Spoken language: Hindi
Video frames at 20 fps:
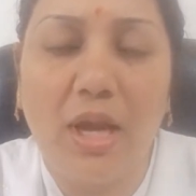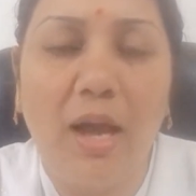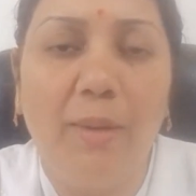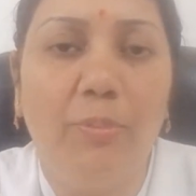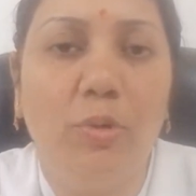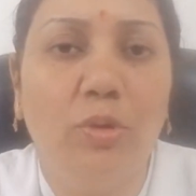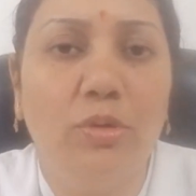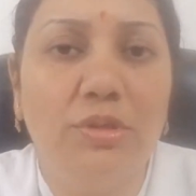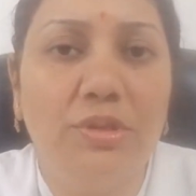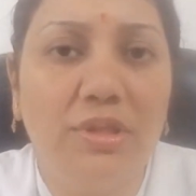
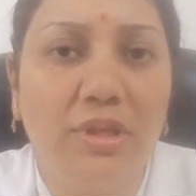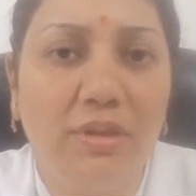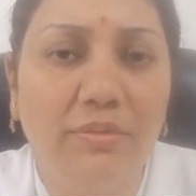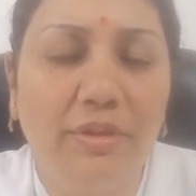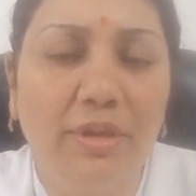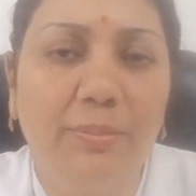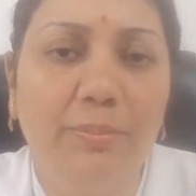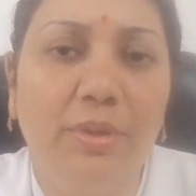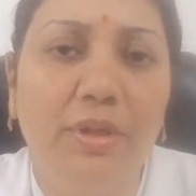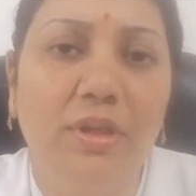आपको
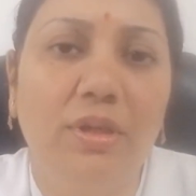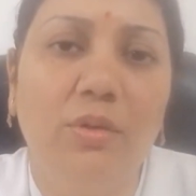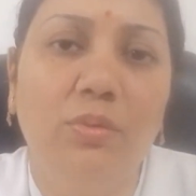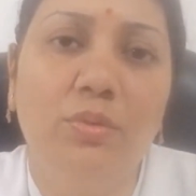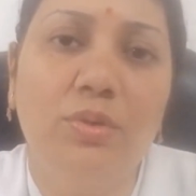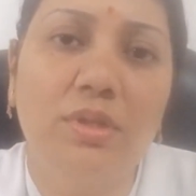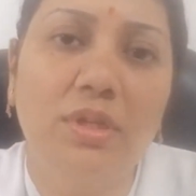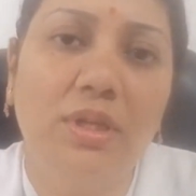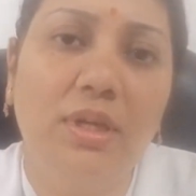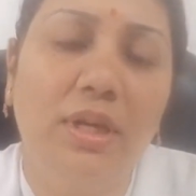जीवन भर
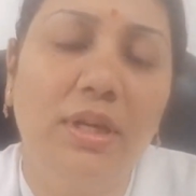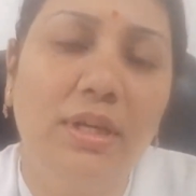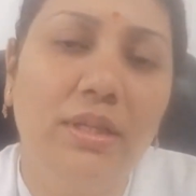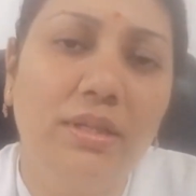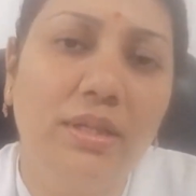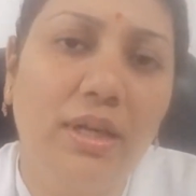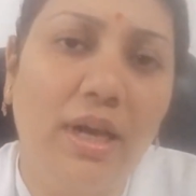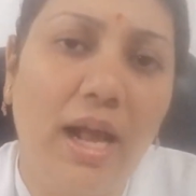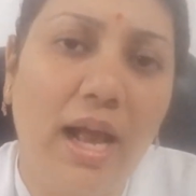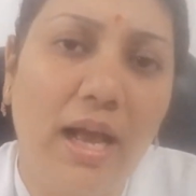उस
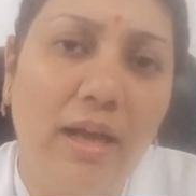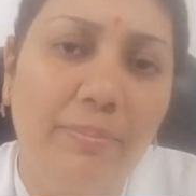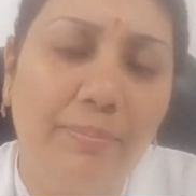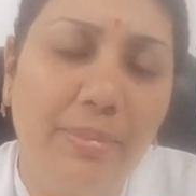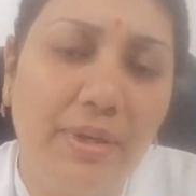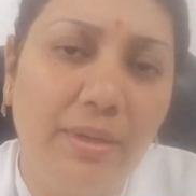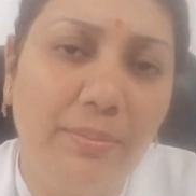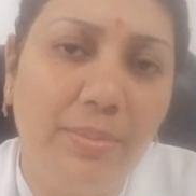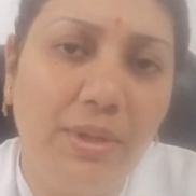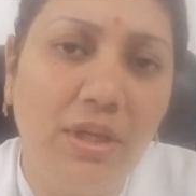गलत राह
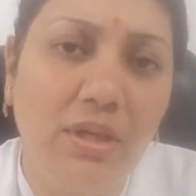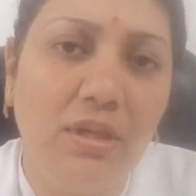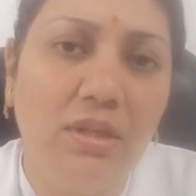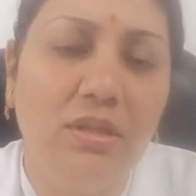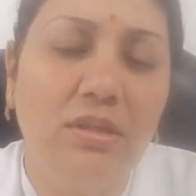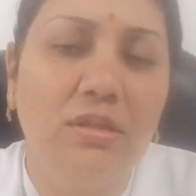पे भी